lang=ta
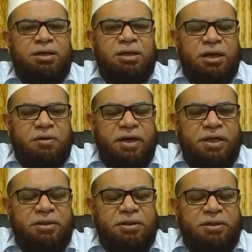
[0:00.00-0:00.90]

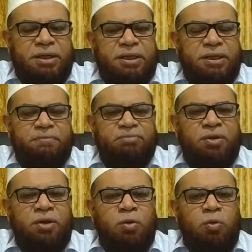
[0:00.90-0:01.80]
நிறைவடைந்த பிறகு
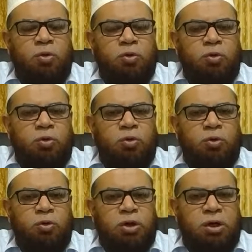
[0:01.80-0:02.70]
ஒரு
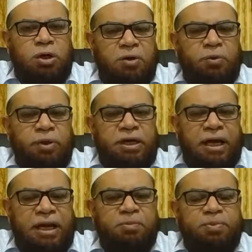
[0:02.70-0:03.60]
கருவை
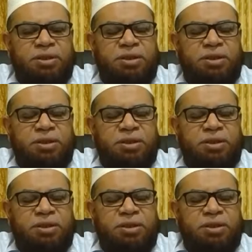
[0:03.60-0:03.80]
கலைப்பது